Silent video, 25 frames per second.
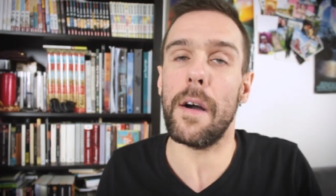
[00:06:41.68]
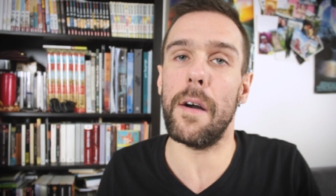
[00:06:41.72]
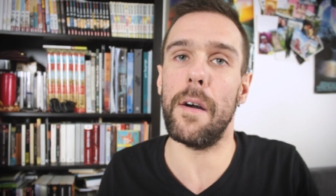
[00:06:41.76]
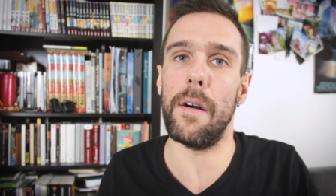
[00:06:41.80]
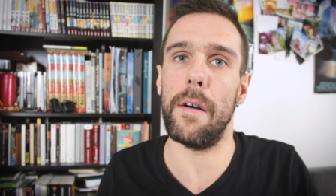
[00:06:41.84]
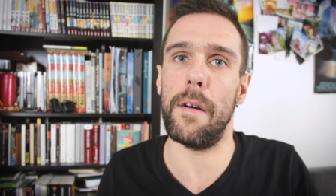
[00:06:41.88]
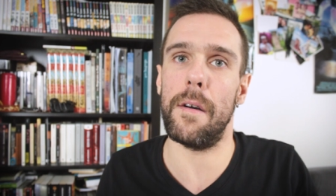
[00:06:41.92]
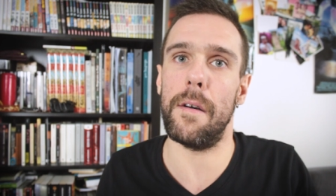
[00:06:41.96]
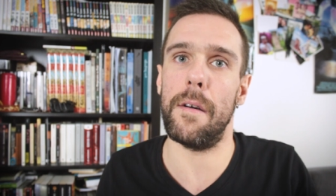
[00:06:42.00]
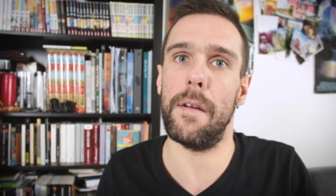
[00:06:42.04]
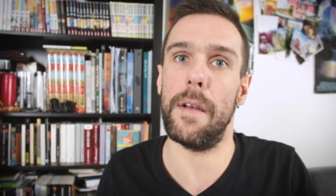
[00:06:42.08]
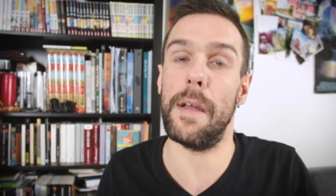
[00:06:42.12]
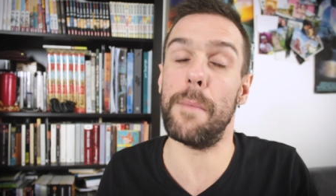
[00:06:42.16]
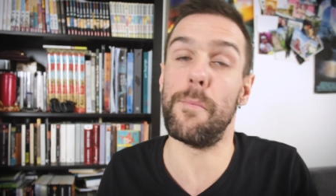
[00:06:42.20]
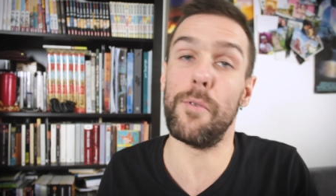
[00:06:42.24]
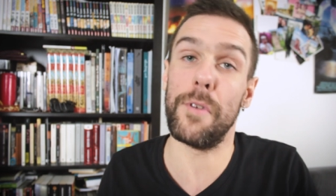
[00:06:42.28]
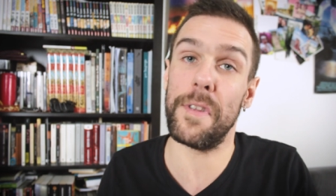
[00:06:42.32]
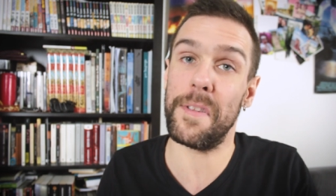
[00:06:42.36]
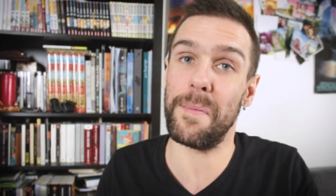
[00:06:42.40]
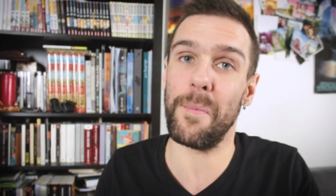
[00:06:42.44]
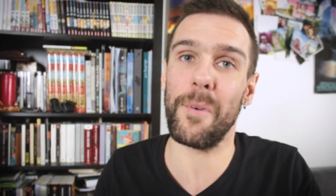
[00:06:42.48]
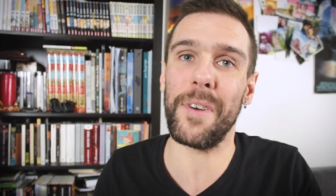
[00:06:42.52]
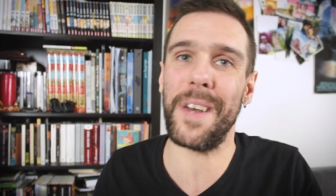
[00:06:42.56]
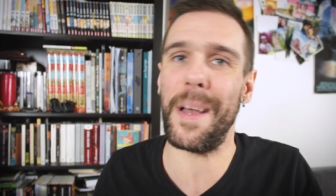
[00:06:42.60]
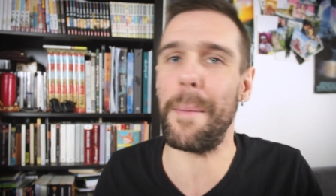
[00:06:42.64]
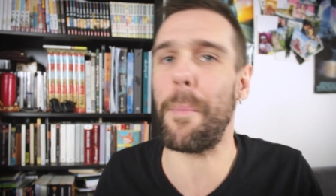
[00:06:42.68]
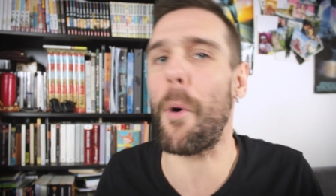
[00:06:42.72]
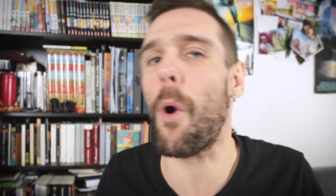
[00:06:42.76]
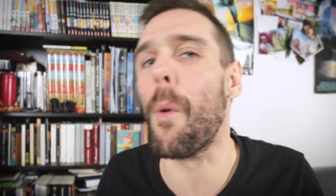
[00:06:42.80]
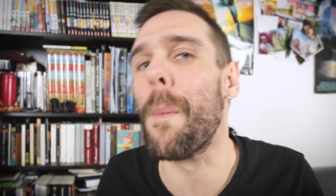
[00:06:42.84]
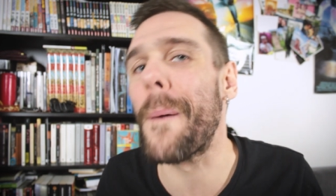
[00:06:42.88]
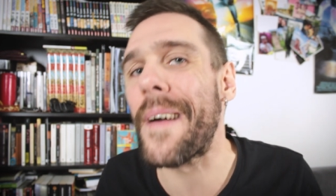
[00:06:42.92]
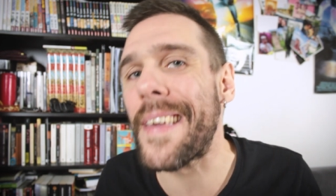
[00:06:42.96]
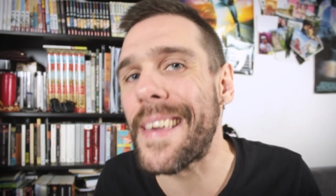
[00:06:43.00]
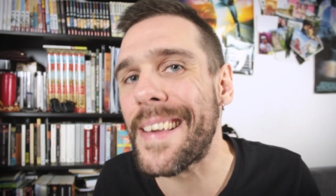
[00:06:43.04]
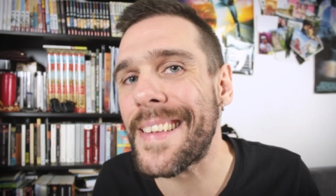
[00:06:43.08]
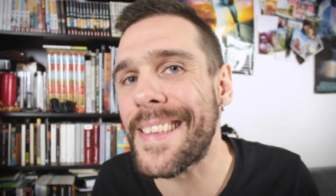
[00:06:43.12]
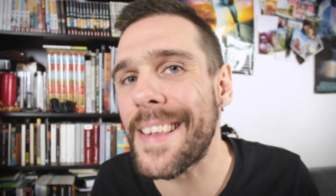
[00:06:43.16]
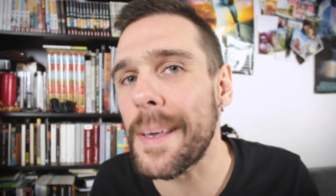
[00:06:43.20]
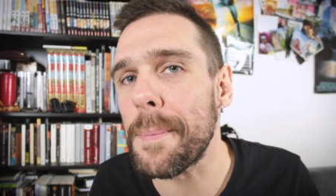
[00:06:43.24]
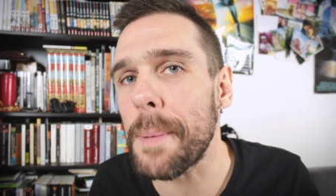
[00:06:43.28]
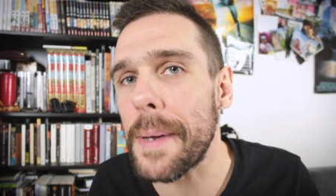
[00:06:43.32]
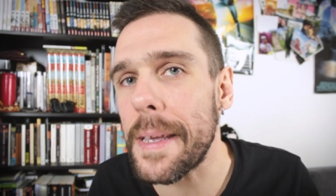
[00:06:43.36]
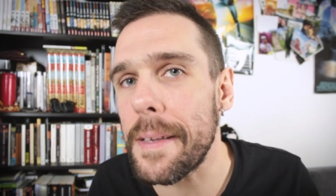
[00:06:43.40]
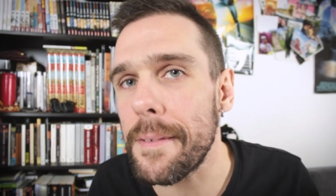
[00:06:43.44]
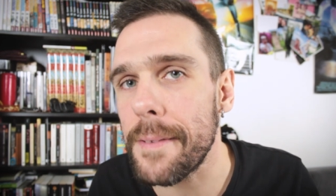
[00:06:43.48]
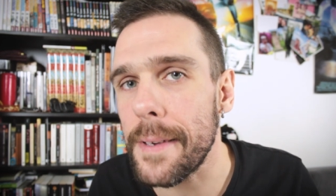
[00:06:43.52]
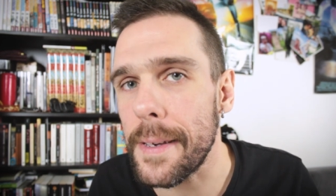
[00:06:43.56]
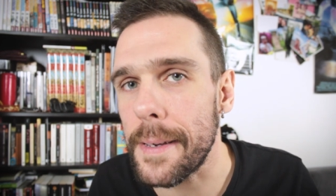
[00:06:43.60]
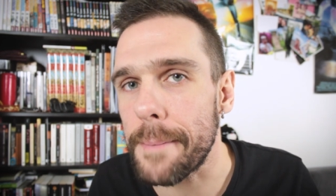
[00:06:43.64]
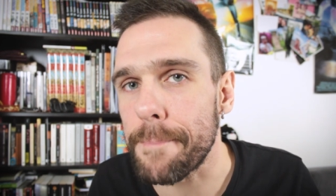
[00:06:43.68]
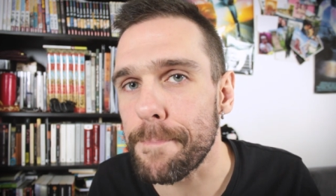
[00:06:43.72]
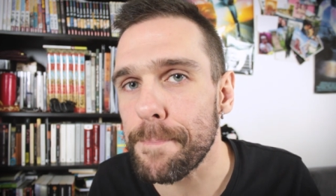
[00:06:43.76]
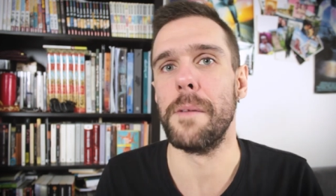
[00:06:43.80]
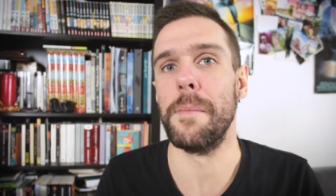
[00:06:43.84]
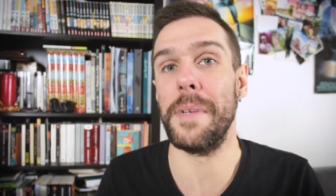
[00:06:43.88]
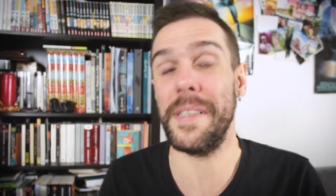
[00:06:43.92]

euh, l'abolissement de la propriété privée.